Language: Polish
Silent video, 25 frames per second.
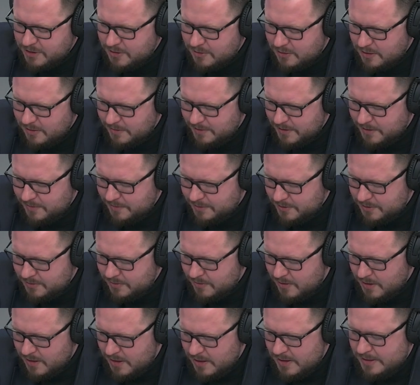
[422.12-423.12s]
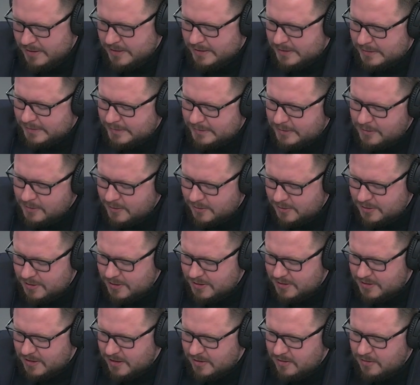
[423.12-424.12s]
przekona pan posła
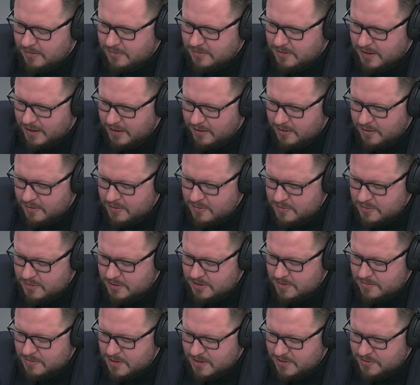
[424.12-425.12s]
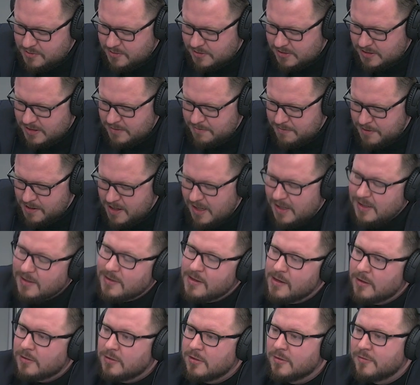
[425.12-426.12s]
Gorczycę do tego, że Mazurski
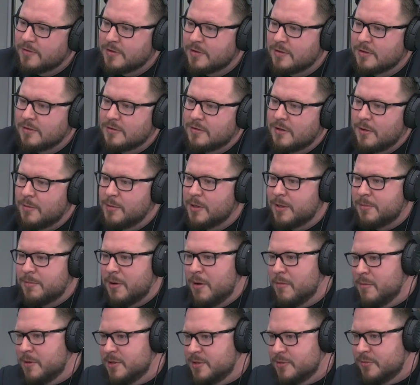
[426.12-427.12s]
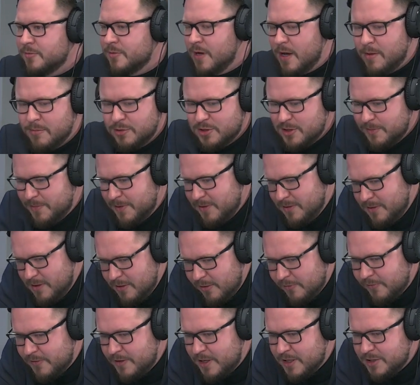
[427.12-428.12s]
Park Narodowy to dobry pomysł? A może pan
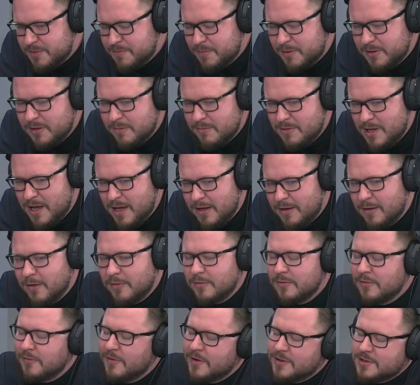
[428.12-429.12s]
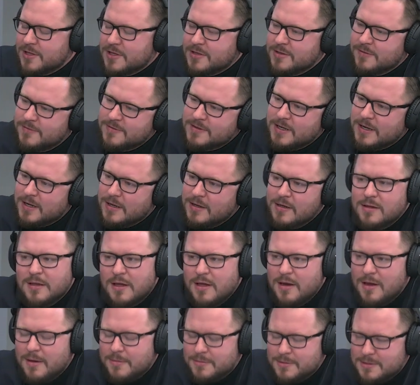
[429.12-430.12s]
również, podobnie jak on, uważa, że wcale nie
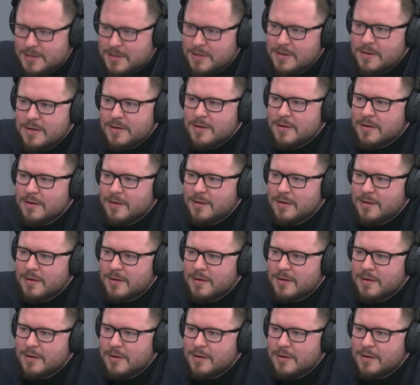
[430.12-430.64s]
najlepszy?